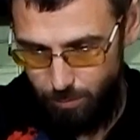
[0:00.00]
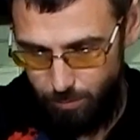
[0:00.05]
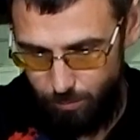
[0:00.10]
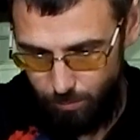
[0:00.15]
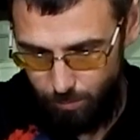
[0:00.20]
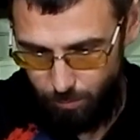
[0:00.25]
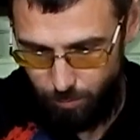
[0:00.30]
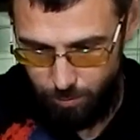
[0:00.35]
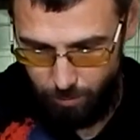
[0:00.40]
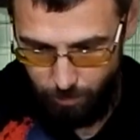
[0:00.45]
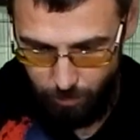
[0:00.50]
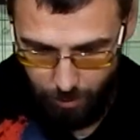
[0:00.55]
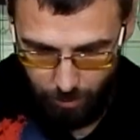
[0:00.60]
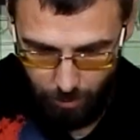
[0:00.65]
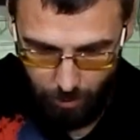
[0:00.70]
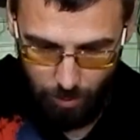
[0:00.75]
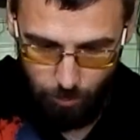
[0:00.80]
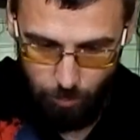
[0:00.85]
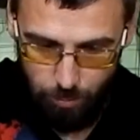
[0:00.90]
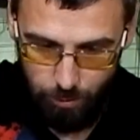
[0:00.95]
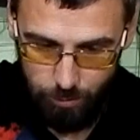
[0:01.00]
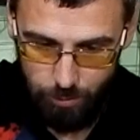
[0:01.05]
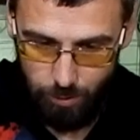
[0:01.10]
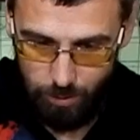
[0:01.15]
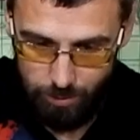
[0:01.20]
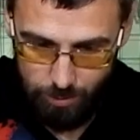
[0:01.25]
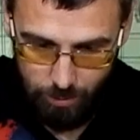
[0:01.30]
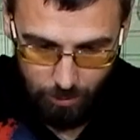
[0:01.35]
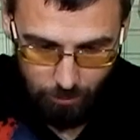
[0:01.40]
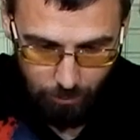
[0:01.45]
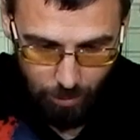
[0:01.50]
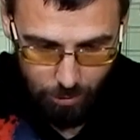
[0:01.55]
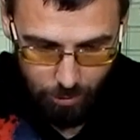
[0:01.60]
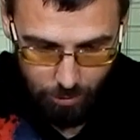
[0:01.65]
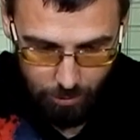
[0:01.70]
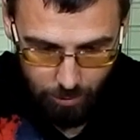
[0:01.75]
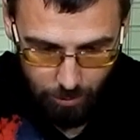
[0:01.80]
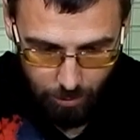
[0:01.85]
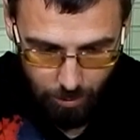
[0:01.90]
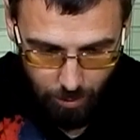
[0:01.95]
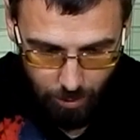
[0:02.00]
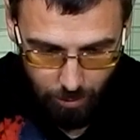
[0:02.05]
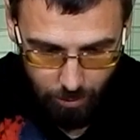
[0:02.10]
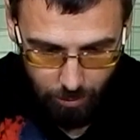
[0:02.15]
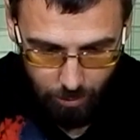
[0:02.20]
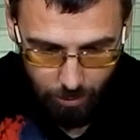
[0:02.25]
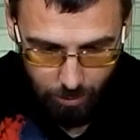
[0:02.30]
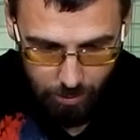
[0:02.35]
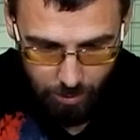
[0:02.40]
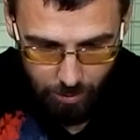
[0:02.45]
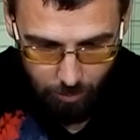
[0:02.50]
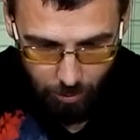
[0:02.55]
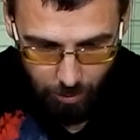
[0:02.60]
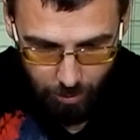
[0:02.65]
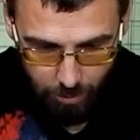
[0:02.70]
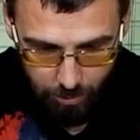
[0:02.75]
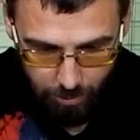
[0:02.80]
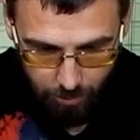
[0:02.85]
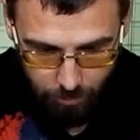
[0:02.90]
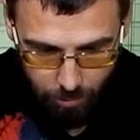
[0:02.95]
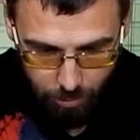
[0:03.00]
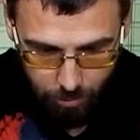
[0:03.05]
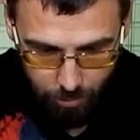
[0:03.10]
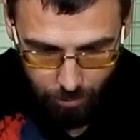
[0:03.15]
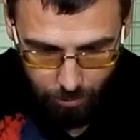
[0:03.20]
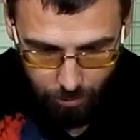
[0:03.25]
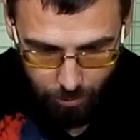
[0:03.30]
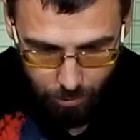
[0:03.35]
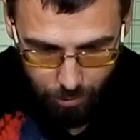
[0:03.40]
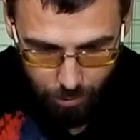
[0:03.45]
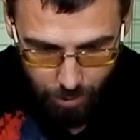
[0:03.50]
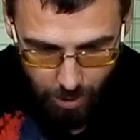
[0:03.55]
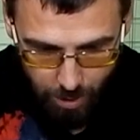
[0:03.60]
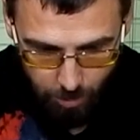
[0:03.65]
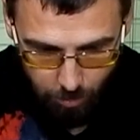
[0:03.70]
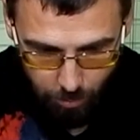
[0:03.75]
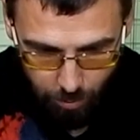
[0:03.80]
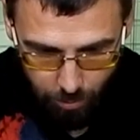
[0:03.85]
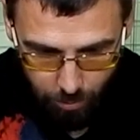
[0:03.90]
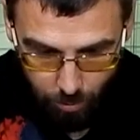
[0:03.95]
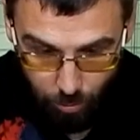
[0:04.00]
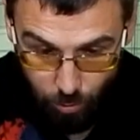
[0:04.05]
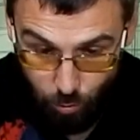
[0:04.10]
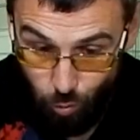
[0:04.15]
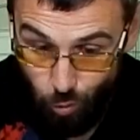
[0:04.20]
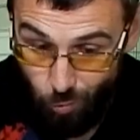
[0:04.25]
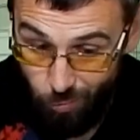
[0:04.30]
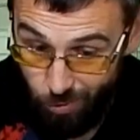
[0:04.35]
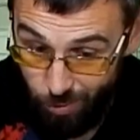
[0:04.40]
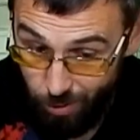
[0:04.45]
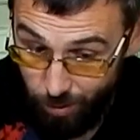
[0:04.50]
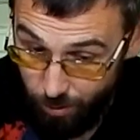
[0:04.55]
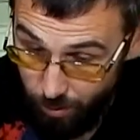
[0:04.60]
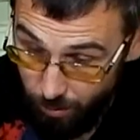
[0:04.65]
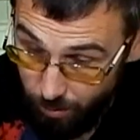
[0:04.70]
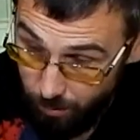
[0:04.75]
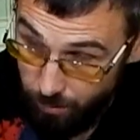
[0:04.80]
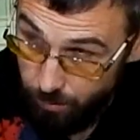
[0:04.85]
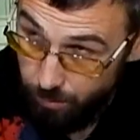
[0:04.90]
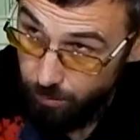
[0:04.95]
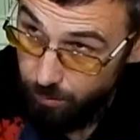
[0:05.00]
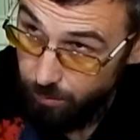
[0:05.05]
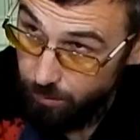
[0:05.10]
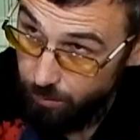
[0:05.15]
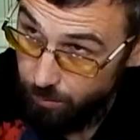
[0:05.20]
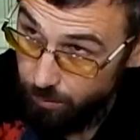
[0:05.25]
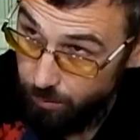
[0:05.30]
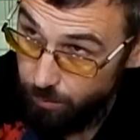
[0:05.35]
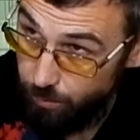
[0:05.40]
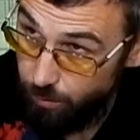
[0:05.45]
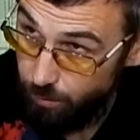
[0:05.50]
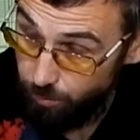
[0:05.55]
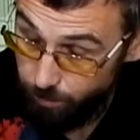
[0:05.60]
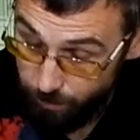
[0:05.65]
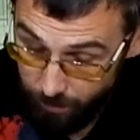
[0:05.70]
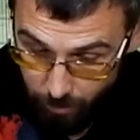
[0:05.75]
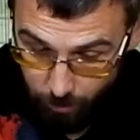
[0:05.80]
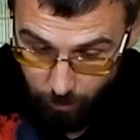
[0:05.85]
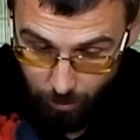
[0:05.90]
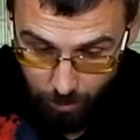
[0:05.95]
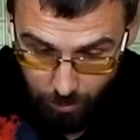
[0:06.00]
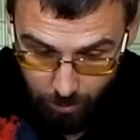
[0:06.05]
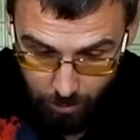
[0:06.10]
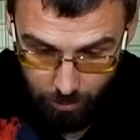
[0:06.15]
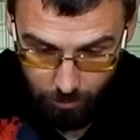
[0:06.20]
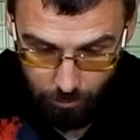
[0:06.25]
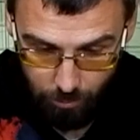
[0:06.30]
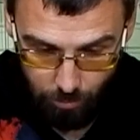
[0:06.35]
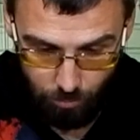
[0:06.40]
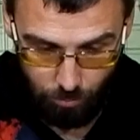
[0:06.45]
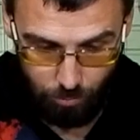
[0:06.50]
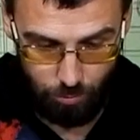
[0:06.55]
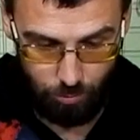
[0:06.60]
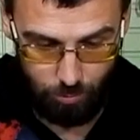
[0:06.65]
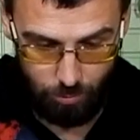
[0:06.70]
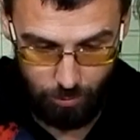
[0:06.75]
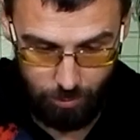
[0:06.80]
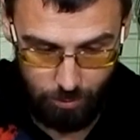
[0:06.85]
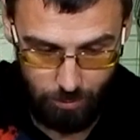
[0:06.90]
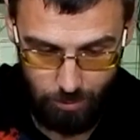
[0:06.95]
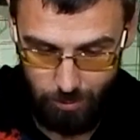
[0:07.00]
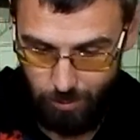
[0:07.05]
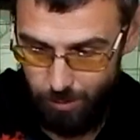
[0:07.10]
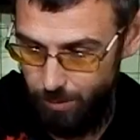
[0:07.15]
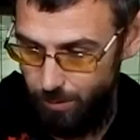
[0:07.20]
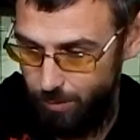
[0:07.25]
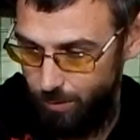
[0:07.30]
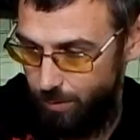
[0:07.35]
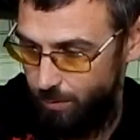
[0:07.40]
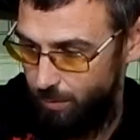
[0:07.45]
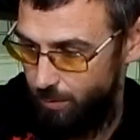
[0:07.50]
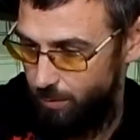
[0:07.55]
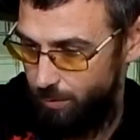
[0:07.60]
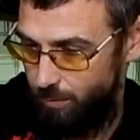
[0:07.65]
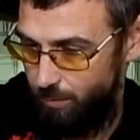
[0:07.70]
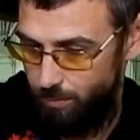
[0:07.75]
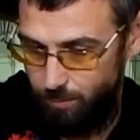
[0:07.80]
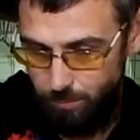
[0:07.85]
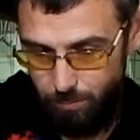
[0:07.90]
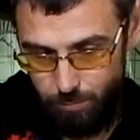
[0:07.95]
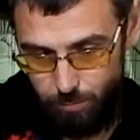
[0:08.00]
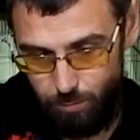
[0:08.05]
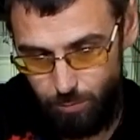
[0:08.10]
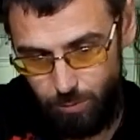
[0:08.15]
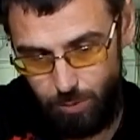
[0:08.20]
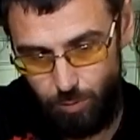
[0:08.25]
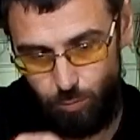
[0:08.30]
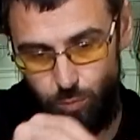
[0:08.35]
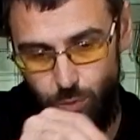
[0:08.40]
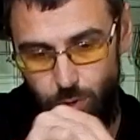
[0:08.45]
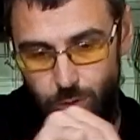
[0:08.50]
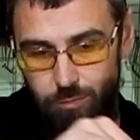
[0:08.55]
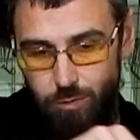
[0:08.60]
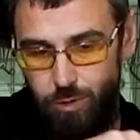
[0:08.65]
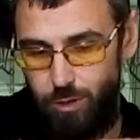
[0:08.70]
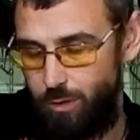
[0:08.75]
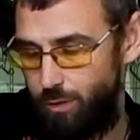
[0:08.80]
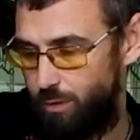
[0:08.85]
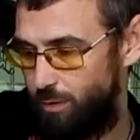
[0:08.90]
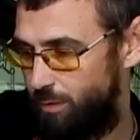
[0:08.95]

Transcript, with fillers: В общем, это комплектация. Два шестигранника, саморезов, четыре, шайбы, гроверы, чтобы саморезы не выкручивались. Все на уровне.